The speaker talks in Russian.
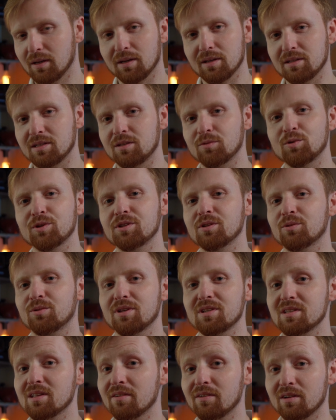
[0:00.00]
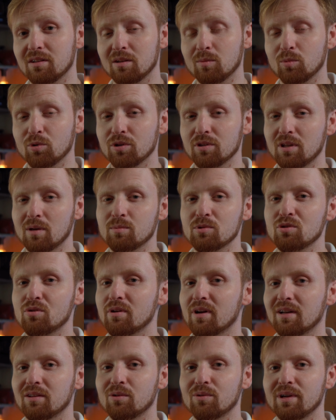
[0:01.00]
сегодня у нас, наверное, будет обзор,
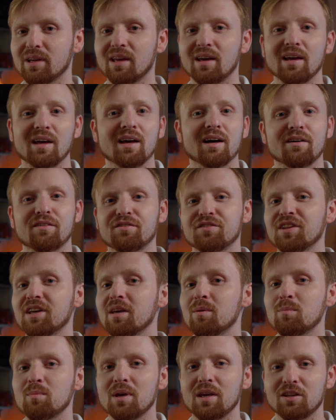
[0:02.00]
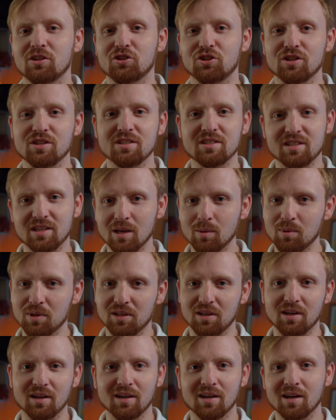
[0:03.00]
который в наименьшей
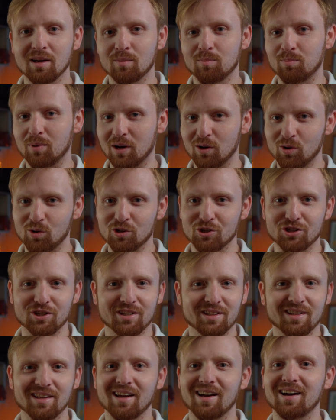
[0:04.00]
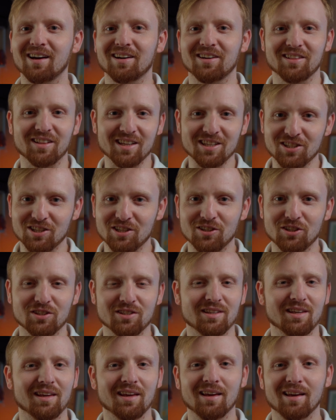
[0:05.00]
степени похож на
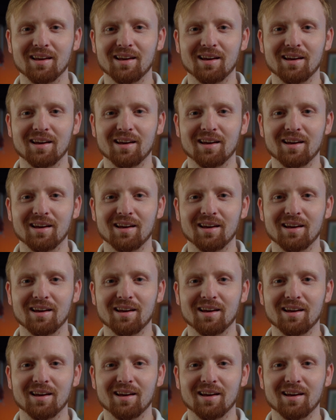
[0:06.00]
классический